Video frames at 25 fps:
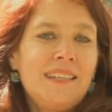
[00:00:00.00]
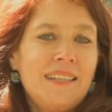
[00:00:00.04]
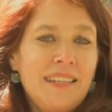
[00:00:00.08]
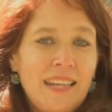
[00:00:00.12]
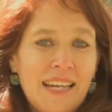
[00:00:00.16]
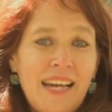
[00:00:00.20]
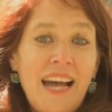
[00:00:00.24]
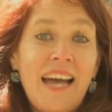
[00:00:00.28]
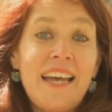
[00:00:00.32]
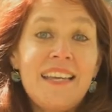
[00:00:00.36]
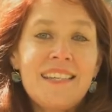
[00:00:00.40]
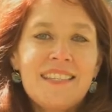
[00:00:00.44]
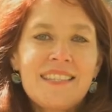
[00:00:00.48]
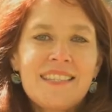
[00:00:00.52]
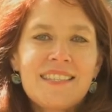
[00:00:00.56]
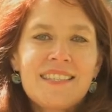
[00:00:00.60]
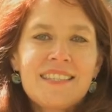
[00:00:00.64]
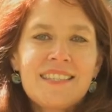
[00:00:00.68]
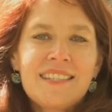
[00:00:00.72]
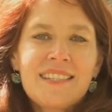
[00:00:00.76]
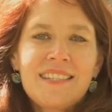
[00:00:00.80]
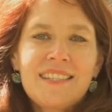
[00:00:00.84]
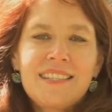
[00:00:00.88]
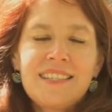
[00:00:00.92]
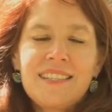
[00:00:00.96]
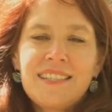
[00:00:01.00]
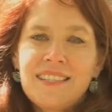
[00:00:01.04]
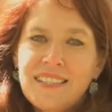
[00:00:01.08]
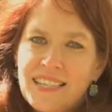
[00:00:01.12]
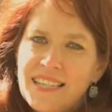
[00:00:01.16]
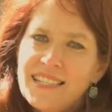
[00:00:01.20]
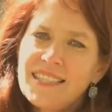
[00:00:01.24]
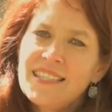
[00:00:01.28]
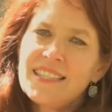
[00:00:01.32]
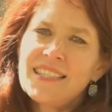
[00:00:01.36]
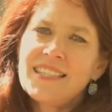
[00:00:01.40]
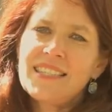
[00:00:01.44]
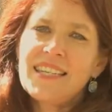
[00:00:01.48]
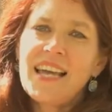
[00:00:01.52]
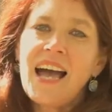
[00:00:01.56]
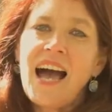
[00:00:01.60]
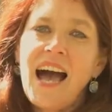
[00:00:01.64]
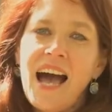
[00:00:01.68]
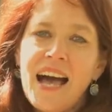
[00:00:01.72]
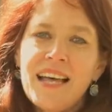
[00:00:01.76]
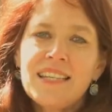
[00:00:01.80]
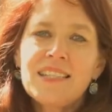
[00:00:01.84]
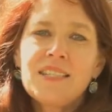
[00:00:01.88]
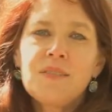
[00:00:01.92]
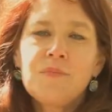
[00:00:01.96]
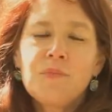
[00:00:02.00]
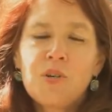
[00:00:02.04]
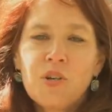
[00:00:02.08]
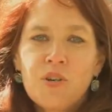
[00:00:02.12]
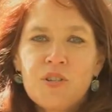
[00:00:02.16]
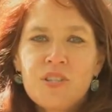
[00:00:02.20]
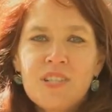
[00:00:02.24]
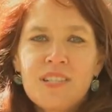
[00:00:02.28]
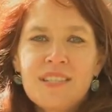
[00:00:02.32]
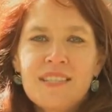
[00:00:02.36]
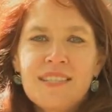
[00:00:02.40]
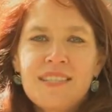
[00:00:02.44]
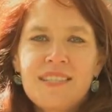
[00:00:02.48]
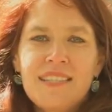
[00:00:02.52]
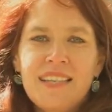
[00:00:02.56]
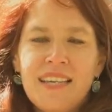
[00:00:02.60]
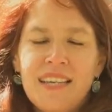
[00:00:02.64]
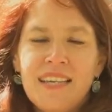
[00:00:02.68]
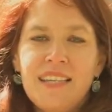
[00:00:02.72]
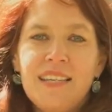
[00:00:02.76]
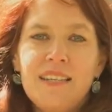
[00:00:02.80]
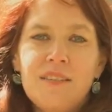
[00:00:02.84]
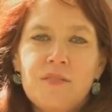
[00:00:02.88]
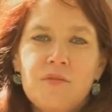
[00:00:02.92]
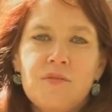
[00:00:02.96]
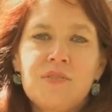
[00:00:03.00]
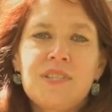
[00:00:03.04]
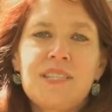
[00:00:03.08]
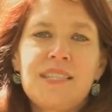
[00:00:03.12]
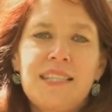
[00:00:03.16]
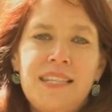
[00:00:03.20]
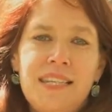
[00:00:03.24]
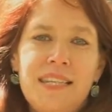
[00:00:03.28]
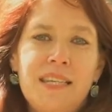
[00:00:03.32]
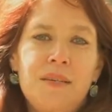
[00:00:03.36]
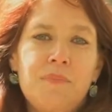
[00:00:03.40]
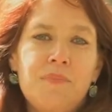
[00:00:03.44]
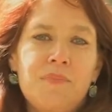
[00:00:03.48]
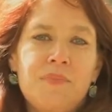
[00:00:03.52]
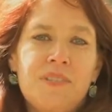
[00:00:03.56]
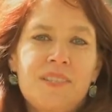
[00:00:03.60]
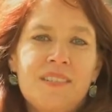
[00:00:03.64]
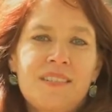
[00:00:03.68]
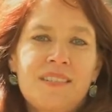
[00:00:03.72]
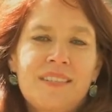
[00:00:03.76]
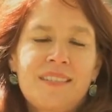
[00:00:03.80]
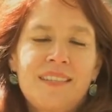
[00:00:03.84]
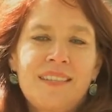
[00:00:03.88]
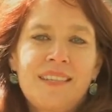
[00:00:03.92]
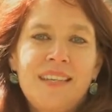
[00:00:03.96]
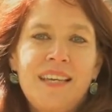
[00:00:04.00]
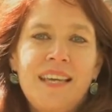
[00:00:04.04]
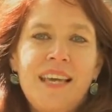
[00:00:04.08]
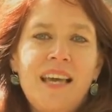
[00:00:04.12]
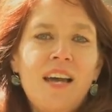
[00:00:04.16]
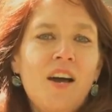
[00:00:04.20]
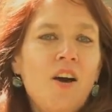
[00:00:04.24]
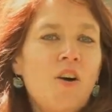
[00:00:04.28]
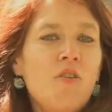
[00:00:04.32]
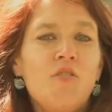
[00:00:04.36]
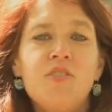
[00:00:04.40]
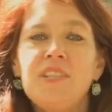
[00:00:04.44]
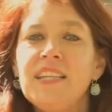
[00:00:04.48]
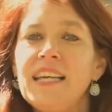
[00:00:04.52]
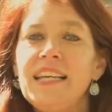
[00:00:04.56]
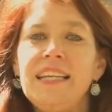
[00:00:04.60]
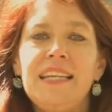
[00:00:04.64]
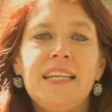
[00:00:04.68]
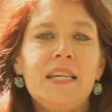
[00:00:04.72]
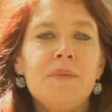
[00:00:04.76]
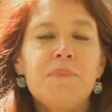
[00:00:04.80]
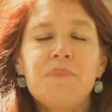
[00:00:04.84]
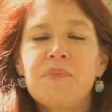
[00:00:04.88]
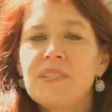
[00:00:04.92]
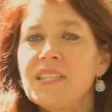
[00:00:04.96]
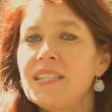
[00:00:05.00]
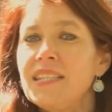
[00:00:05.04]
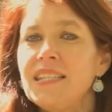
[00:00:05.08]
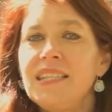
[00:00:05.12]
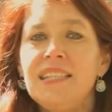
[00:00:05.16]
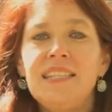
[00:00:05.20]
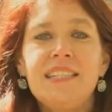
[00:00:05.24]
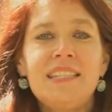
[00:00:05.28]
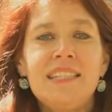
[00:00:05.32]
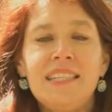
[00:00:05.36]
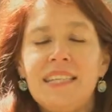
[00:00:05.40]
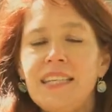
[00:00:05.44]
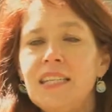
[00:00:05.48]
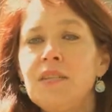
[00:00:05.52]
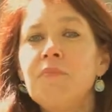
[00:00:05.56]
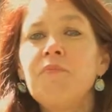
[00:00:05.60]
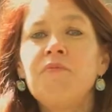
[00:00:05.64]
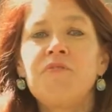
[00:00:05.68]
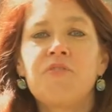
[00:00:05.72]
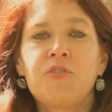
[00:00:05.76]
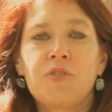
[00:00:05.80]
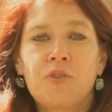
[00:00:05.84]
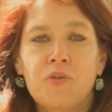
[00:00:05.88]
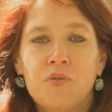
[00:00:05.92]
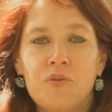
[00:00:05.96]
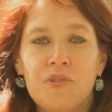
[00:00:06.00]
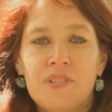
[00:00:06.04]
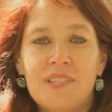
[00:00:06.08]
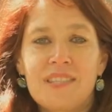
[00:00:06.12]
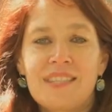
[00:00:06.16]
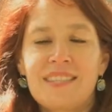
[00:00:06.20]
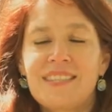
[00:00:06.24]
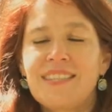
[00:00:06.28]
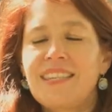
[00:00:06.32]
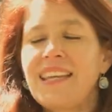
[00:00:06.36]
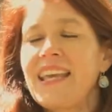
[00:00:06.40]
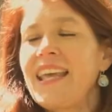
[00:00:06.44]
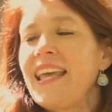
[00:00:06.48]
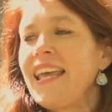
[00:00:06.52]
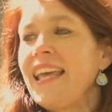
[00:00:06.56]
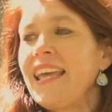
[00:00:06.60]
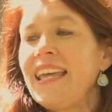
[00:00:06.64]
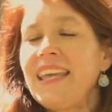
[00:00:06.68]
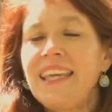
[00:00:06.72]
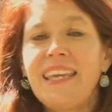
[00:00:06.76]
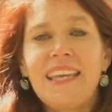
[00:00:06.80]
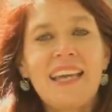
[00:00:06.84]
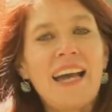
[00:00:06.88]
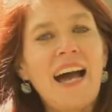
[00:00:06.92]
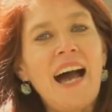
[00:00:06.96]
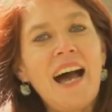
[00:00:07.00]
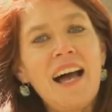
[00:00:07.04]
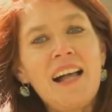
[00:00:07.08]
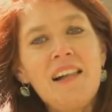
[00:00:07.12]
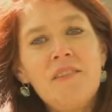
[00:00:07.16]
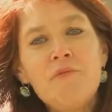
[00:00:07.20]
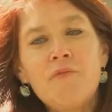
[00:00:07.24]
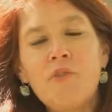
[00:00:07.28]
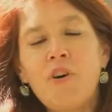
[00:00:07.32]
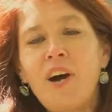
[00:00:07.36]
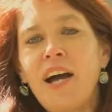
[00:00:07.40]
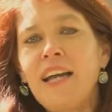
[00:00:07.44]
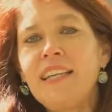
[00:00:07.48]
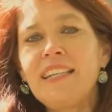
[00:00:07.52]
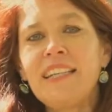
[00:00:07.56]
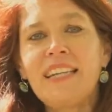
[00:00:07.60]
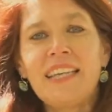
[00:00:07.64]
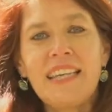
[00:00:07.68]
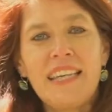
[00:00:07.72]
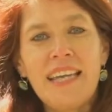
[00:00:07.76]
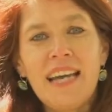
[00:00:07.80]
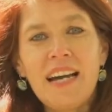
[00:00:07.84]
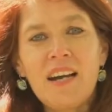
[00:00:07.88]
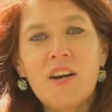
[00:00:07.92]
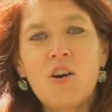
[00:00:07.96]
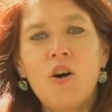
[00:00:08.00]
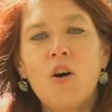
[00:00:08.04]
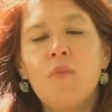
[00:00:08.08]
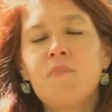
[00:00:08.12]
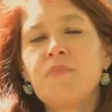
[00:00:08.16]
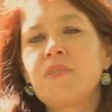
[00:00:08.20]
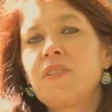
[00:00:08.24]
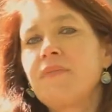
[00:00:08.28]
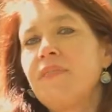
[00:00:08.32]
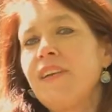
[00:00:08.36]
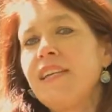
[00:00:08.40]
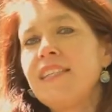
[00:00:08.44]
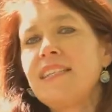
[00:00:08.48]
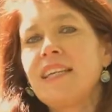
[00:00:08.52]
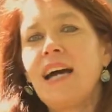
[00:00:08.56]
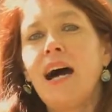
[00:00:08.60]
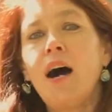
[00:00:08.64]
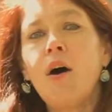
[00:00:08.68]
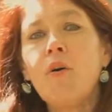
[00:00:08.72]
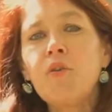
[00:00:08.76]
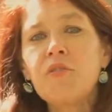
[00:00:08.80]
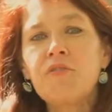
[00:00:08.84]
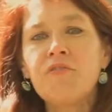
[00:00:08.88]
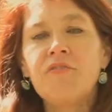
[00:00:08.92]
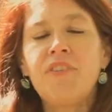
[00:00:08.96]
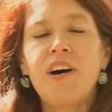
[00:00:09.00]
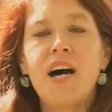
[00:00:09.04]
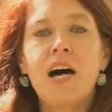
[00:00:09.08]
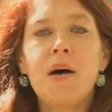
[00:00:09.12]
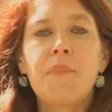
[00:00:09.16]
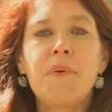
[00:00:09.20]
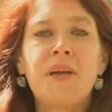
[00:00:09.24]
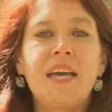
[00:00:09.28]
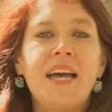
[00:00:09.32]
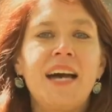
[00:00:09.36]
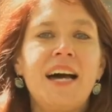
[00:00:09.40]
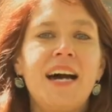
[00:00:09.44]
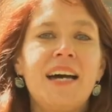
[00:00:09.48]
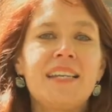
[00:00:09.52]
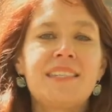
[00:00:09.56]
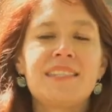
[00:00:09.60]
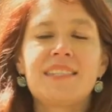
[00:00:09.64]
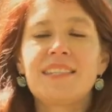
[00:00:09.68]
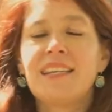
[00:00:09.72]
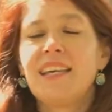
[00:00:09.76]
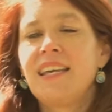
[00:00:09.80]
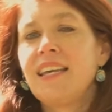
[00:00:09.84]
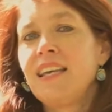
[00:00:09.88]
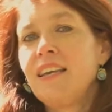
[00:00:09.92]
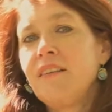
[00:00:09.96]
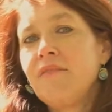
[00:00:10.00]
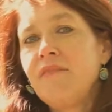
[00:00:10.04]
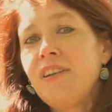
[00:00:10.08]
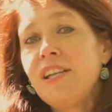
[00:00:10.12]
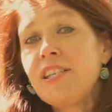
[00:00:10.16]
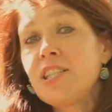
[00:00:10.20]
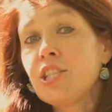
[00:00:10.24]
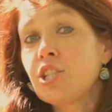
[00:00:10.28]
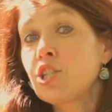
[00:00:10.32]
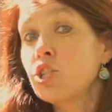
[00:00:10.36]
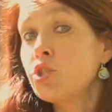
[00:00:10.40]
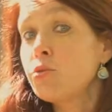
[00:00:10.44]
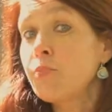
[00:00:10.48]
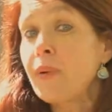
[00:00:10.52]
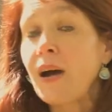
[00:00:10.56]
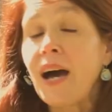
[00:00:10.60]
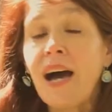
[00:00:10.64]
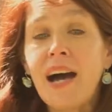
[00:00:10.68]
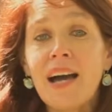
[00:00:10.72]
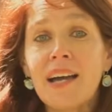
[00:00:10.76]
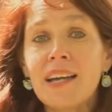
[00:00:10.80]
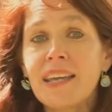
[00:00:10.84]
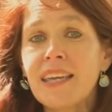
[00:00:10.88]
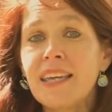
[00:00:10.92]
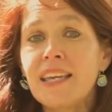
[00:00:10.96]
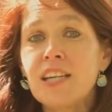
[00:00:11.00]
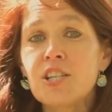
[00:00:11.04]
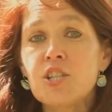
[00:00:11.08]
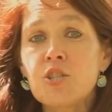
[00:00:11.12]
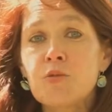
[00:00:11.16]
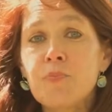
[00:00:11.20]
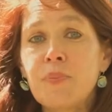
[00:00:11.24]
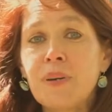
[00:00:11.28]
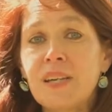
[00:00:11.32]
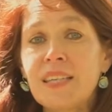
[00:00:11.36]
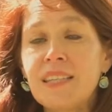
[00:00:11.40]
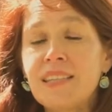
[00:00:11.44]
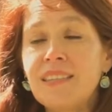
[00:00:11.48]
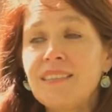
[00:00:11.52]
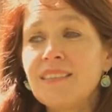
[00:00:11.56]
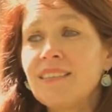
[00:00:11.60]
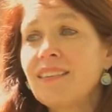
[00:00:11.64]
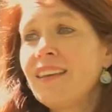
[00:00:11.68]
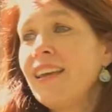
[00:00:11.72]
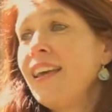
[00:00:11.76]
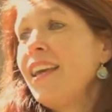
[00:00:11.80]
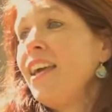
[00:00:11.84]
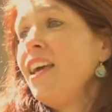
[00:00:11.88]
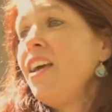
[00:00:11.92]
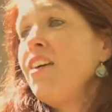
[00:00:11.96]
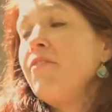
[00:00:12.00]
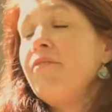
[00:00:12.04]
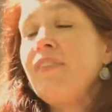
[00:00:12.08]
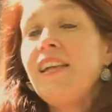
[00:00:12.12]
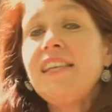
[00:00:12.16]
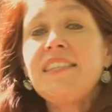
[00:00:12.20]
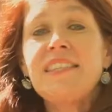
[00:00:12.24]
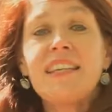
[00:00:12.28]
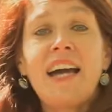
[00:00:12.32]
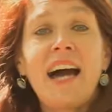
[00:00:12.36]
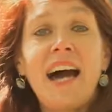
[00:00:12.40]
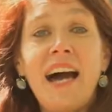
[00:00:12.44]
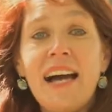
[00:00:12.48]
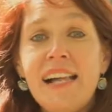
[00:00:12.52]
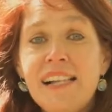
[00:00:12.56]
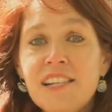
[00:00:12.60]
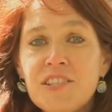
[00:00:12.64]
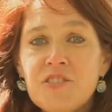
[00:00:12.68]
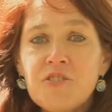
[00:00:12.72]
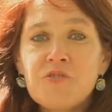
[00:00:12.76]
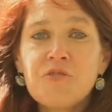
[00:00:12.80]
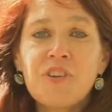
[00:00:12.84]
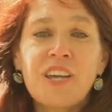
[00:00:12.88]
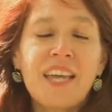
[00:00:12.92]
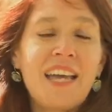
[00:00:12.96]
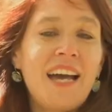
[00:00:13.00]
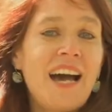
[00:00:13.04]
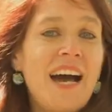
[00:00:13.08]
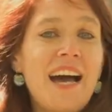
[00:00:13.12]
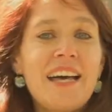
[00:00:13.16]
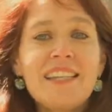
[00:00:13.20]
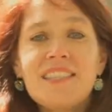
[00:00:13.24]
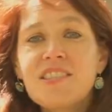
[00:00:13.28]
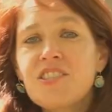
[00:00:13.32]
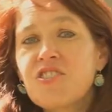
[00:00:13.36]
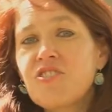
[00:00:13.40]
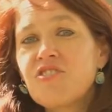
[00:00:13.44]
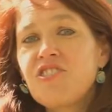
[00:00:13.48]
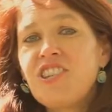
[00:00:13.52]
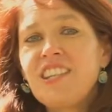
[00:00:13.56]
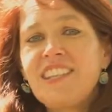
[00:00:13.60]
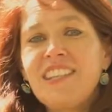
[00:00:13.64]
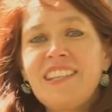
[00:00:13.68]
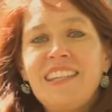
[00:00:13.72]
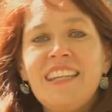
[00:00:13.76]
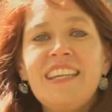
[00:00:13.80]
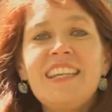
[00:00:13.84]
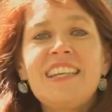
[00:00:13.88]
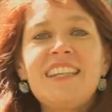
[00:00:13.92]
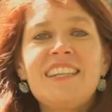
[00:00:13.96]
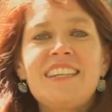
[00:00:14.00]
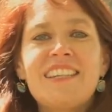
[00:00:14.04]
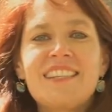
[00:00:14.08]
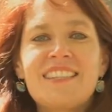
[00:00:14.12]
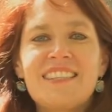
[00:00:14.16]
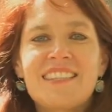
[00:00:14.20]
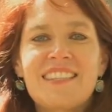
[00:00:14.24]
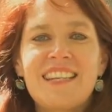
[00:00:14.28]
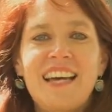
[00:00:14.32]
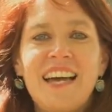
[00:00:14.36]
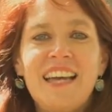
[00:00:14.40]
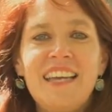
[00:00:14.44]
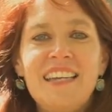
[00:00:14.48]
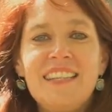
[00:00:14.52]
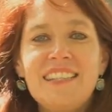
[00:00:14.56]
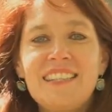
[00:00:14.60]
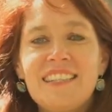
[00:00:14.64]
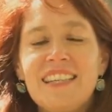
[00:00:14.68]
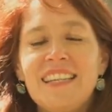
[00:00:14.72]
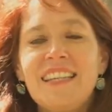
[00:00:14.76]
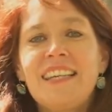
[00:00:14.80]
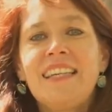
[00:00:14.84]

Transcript: Der Geist, das ist der Atem Gottes, der in uns lebt. Und er lebt in jedem von uns, egal wo einer herkommt, welche Hautfarbe er hat, welche Sprache er spricht, welche Haltung er hat zu den Dingen der Zeit.